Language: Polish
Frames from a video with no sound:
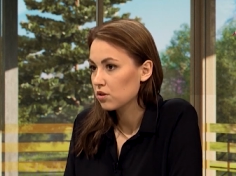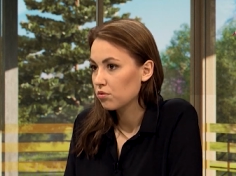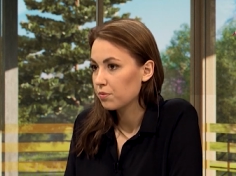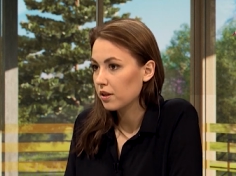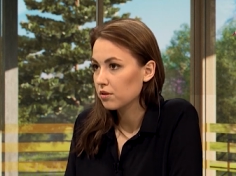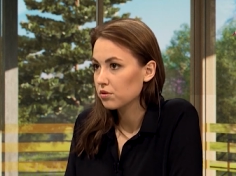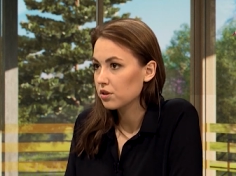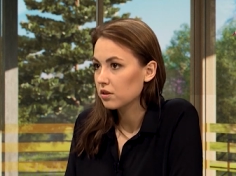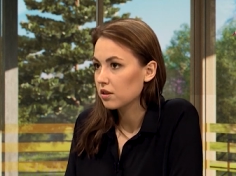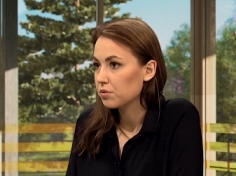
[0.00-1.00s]
skupiają
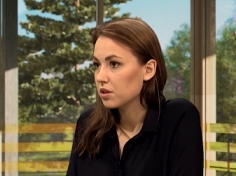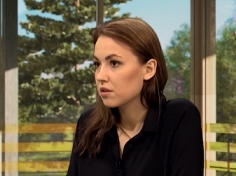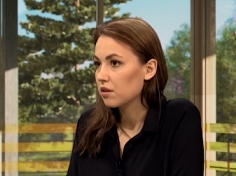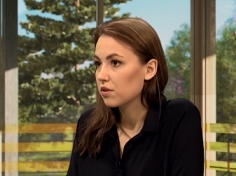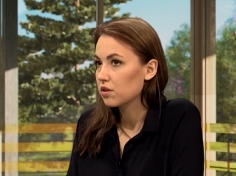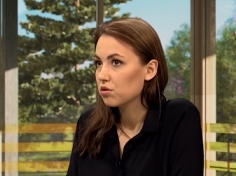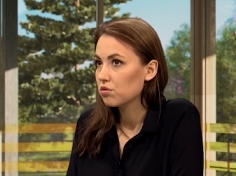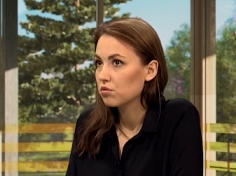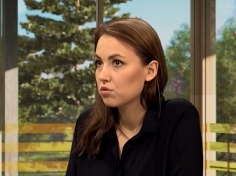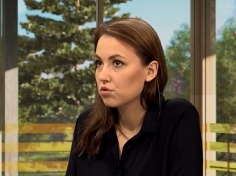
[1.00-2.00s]
się na
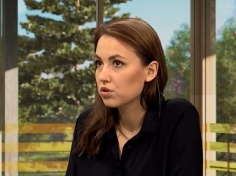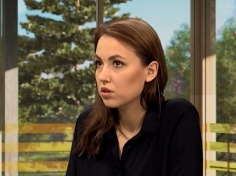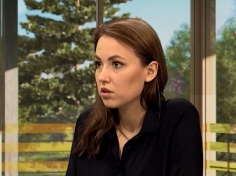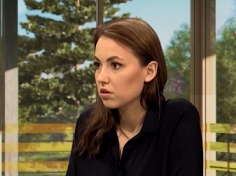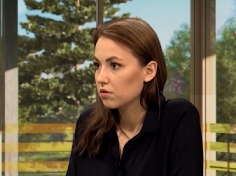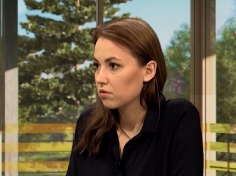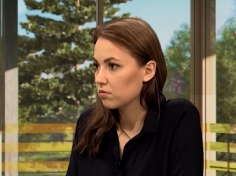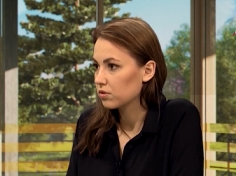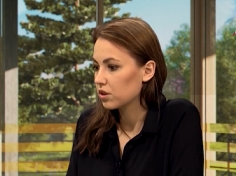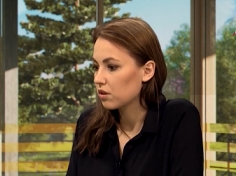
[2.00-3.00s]
przedstawianiu różnych
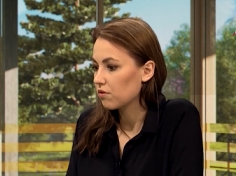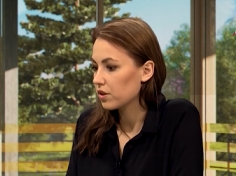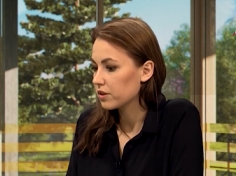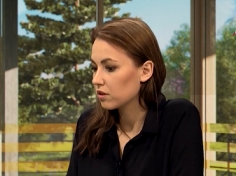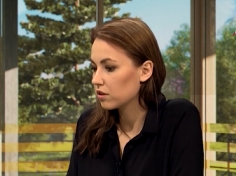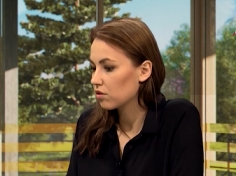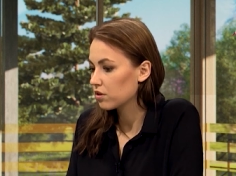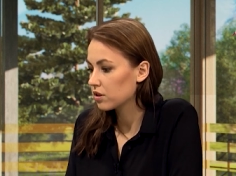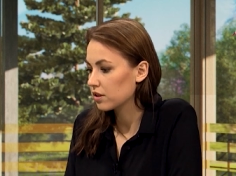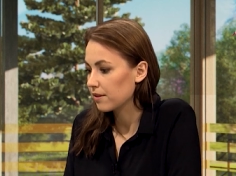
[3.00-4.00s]
e, gdzieś tam własnych
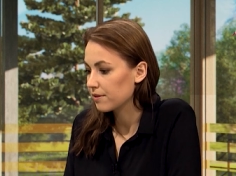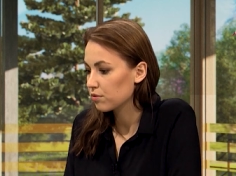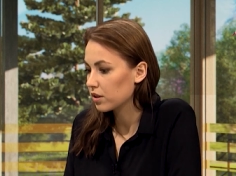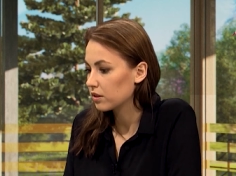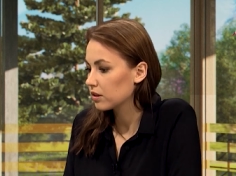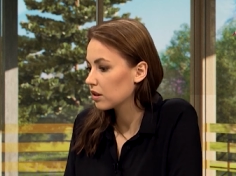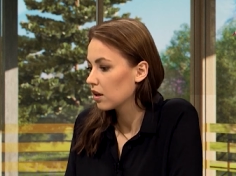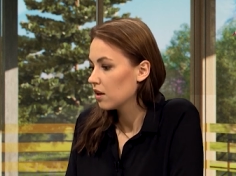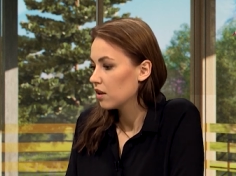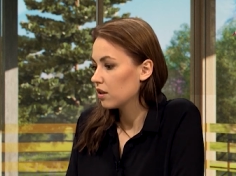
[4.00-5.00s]
teorii czy zasłyszanych,
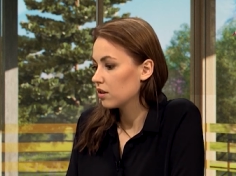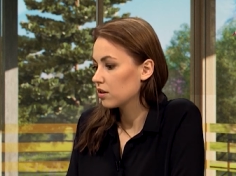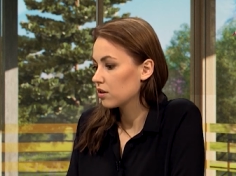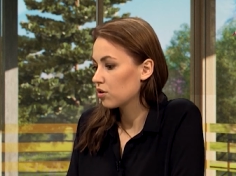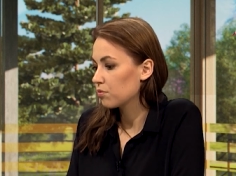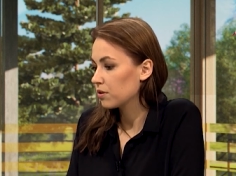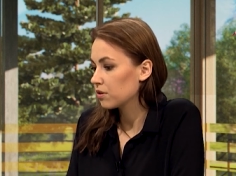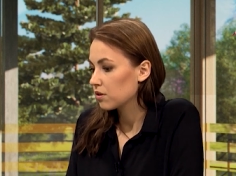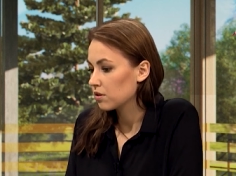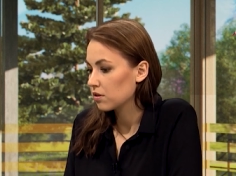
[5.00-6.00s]

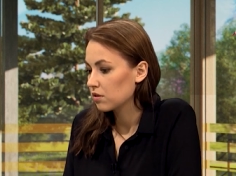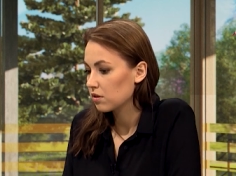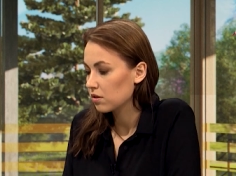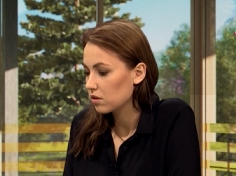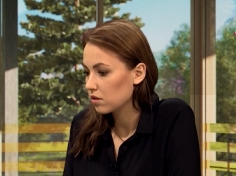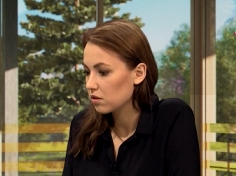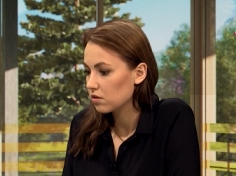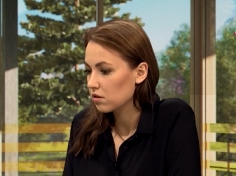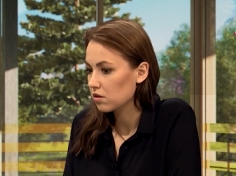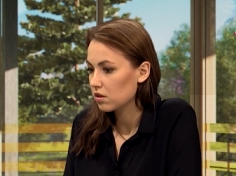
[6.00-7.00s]
robienie
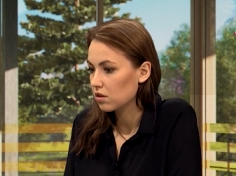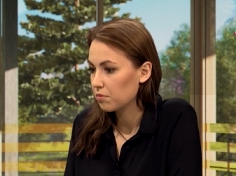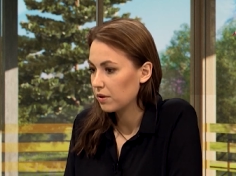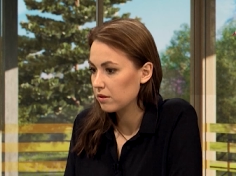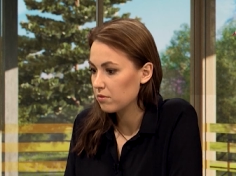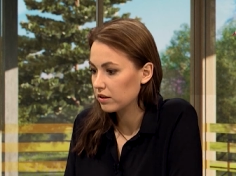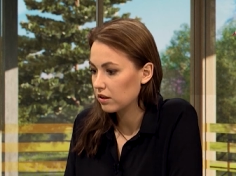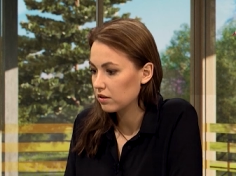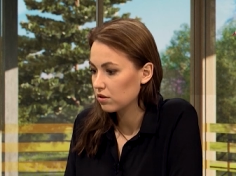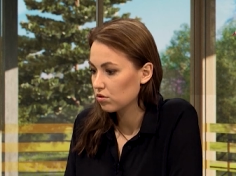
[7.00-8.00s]
z pani
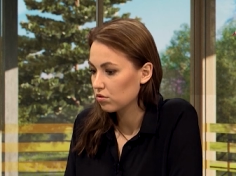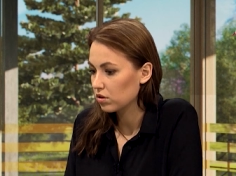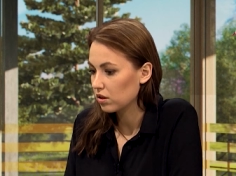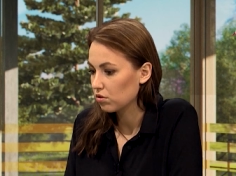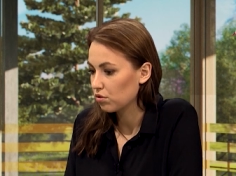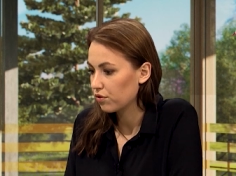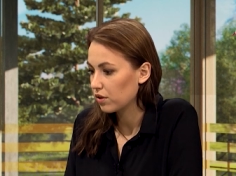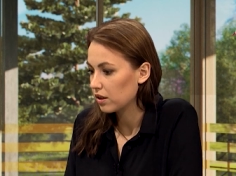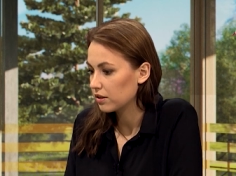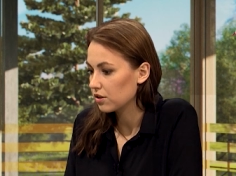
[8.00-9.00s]
Magdaleny Żuk na tą
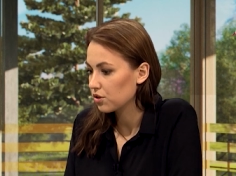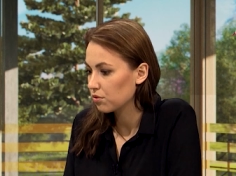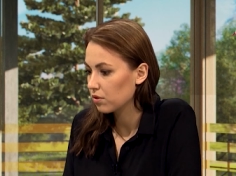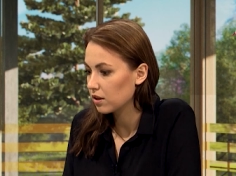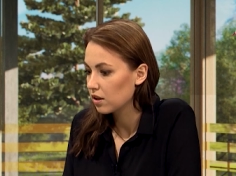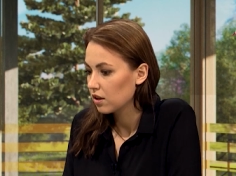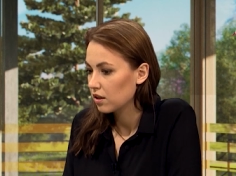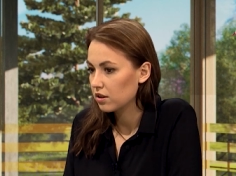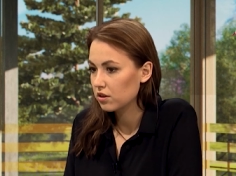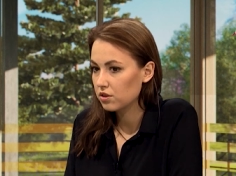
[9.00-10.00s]
chwilę na siłę
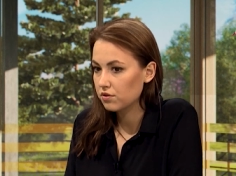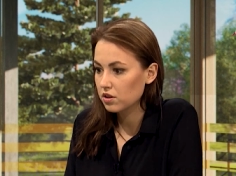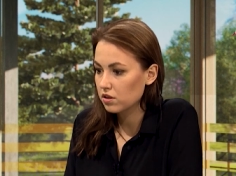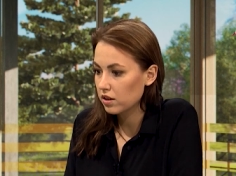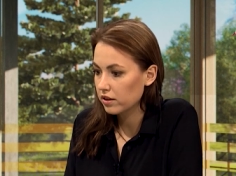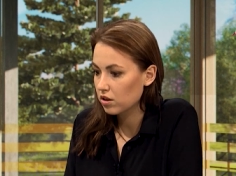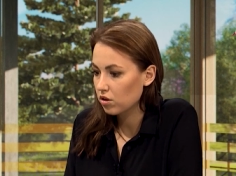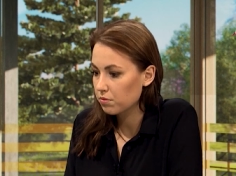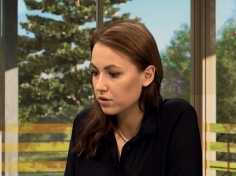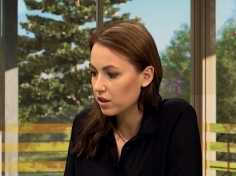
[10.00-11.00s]
dziewczyny
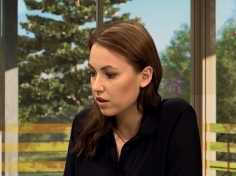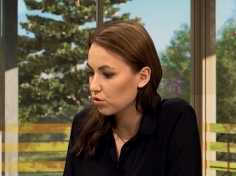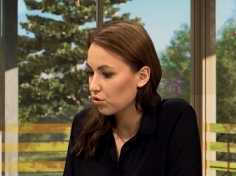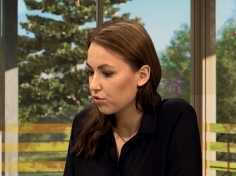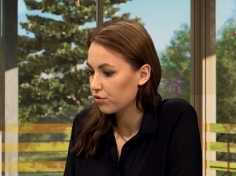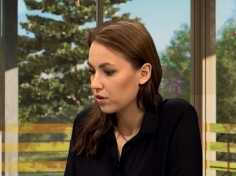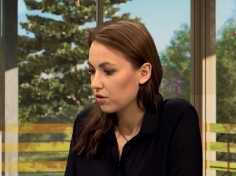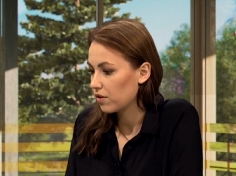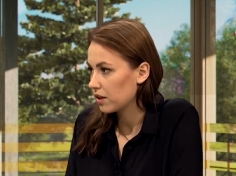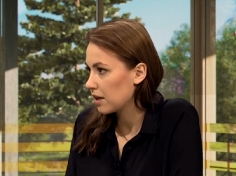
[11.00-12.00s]
lekkich obyczajów,
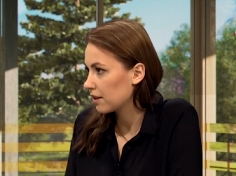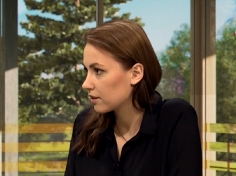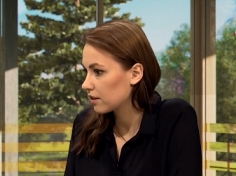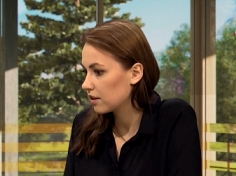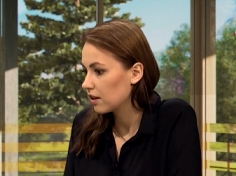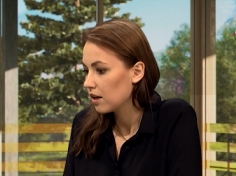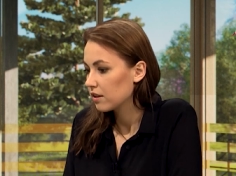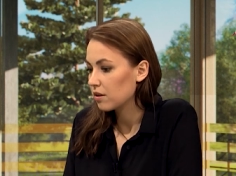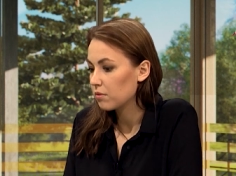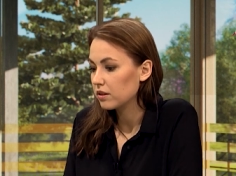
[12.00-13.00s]
wariatki,
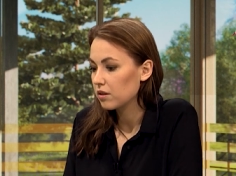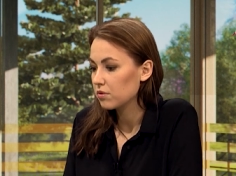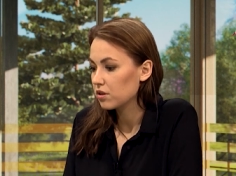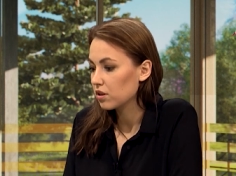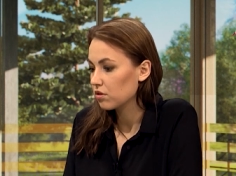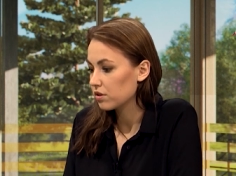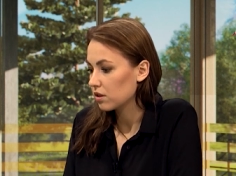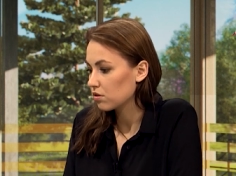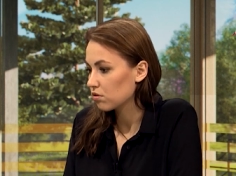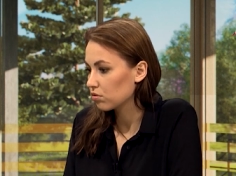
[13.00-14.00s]
mhm. nie ma najmniejszego
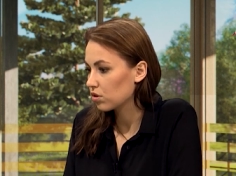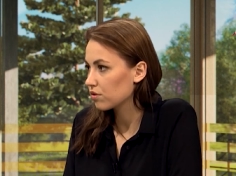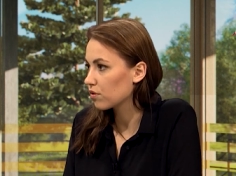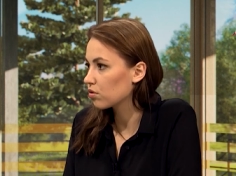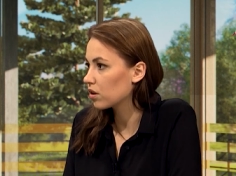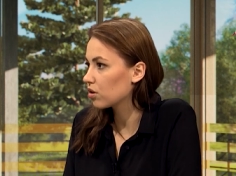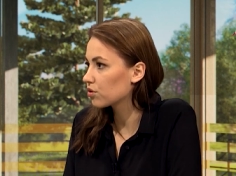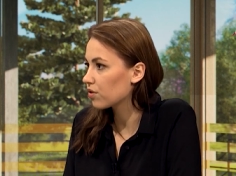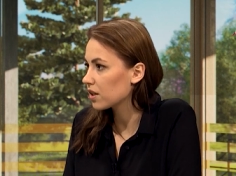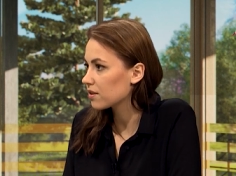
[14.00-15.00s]
sensu. To jest w ogóle
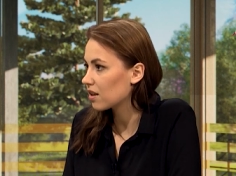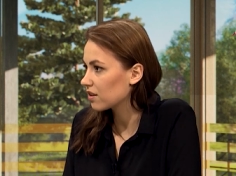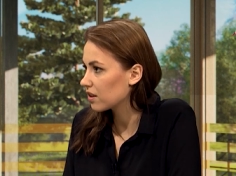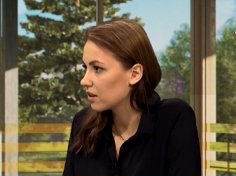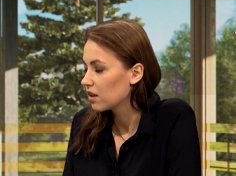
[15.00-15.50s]
odwracanie. To